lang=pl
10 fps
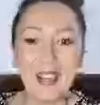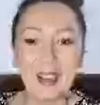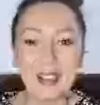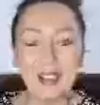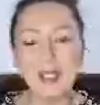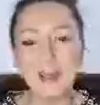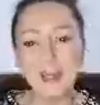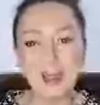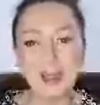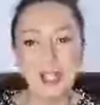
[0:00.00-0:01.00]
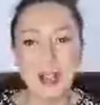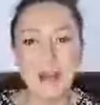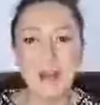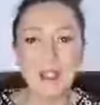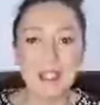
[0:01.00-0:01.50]
e, ostatnio sobie tak
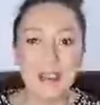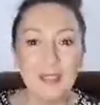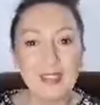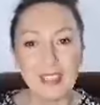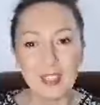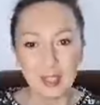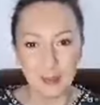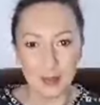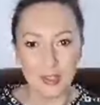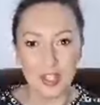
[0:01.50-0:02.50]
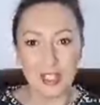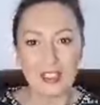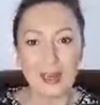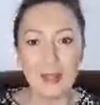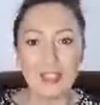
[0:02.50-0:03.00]
myślałam, może ja widzę jakieś połączenia
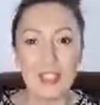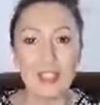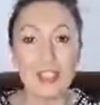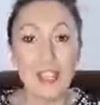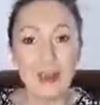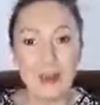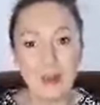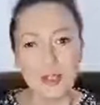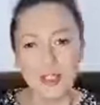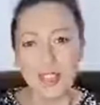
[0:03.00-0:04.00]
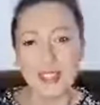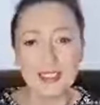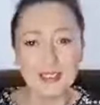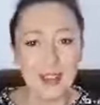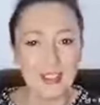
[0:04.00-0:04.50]
tam, gdzie ich nie ma, może ja je
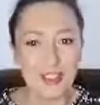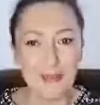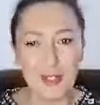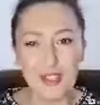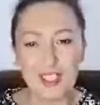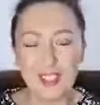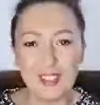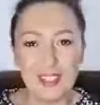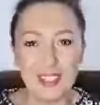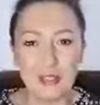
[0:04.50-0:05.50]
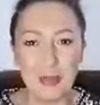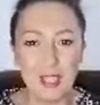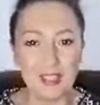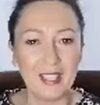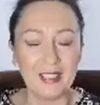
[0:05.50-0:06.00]
stwarzam, może to jest jakaś
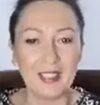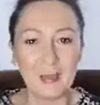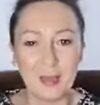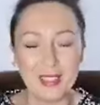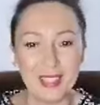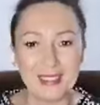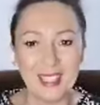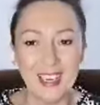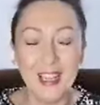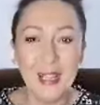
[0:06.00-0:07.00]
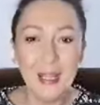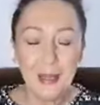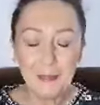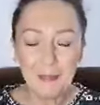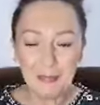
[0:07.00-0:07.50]
moja nadinterpretacja.
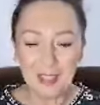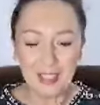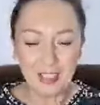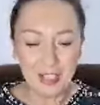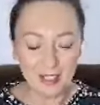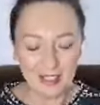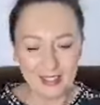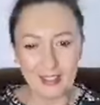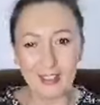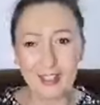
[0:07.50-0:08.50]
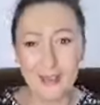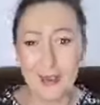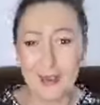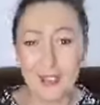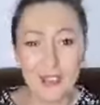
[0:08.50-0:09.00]
Mm, I
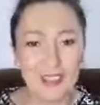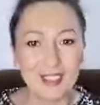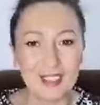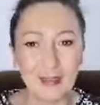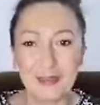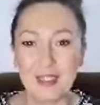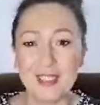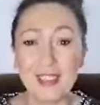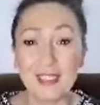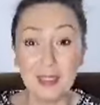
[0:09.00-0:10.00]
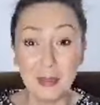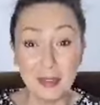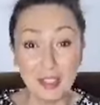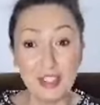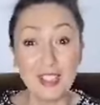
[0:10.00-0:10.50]
natknęłam się, to jest niesamowite, natknęłam
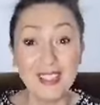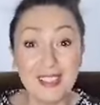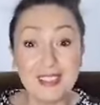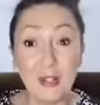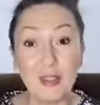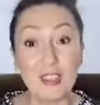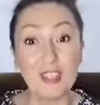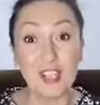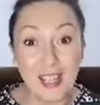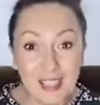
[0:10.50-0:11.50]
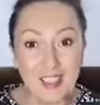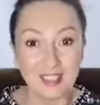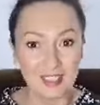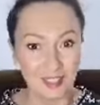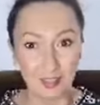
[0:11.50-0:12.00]
się, że jest określenie
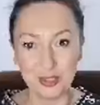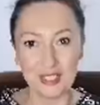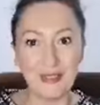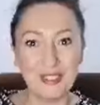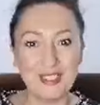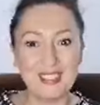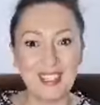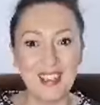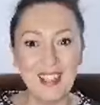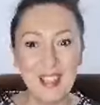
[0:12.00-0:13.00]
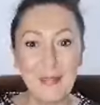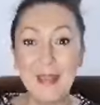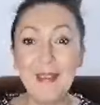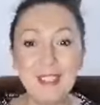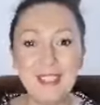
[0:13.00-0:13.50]
takiego zjawiska.
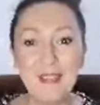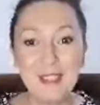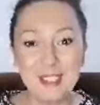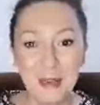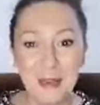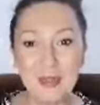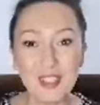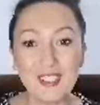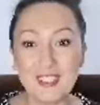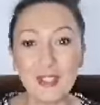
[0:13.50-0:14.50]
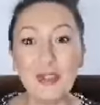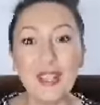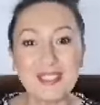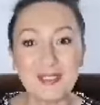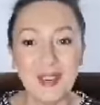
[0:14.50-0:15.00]
Nawet nie wiedziałam, że jest to
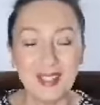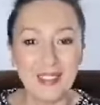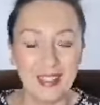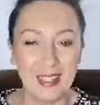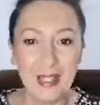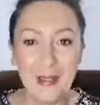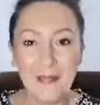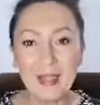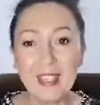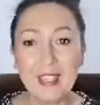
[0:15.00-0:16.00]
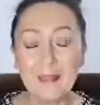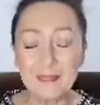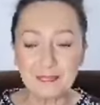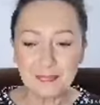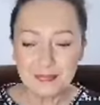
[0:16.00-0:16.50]
nazwane. Takie
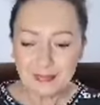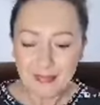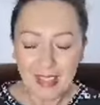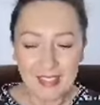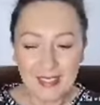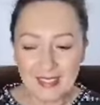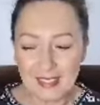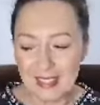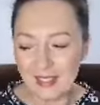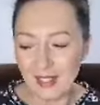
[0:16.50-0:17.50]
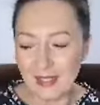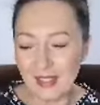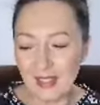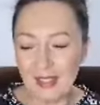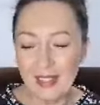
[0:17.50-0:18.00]
jest
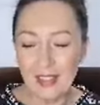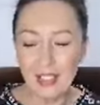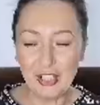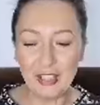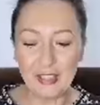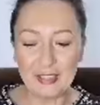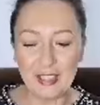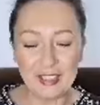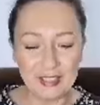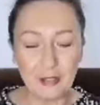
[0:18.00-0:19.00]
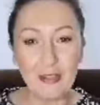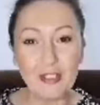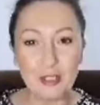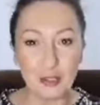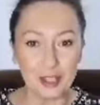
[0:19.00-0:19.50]
nazwane e, takie
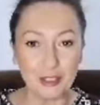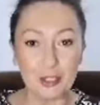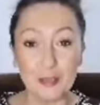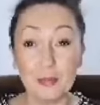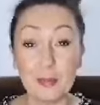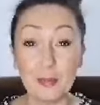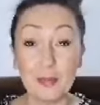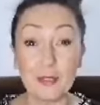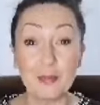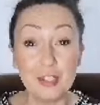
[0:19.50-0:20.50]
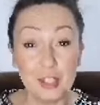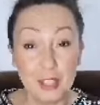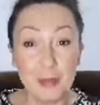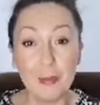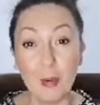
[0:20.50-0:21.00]
zjawisko, że mm,
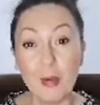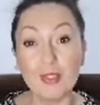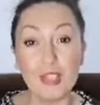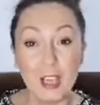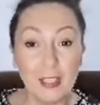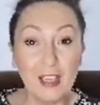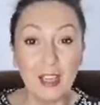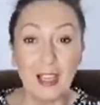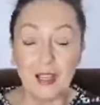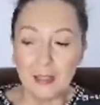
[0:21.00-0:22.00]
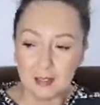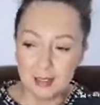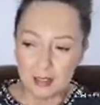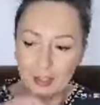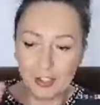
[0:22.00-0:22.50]
widzimy połączenia
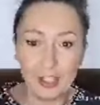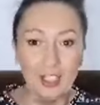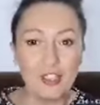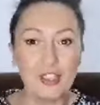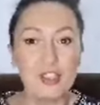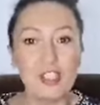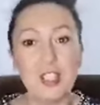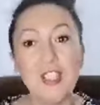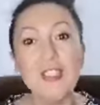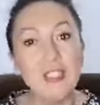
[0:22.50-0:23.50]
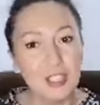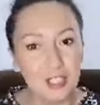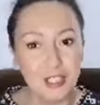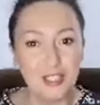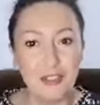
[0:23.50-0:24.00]
e, gdzieś, gdzie
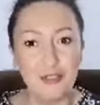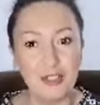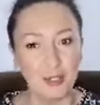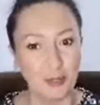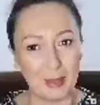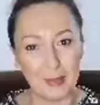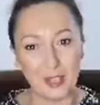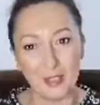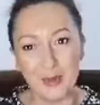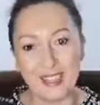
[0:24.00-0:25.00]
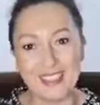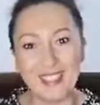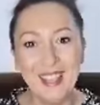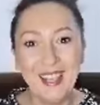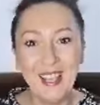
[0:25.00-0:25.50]
inni ich nie widzą, na przykład.
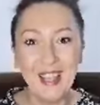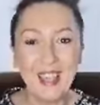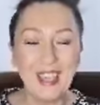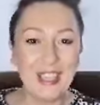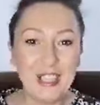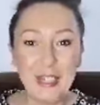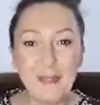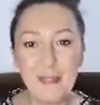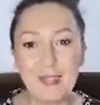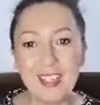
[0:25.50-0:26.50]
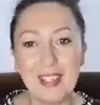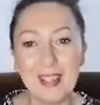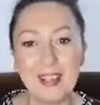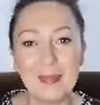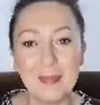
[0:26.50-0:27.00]
E, I mm,
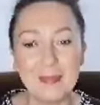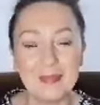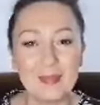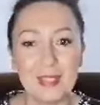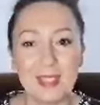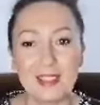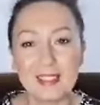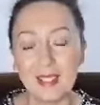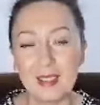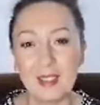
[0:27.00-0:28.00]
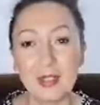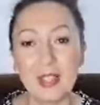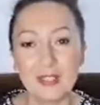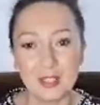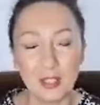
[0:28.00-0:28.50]
mm,
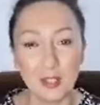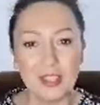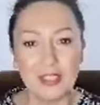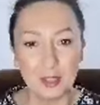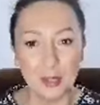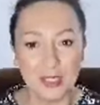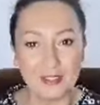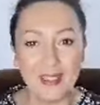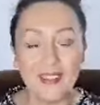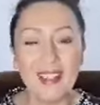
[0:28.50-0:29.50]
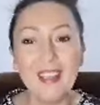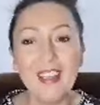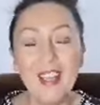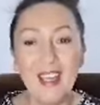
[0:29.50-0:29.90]
jest, to, jest to nazwane,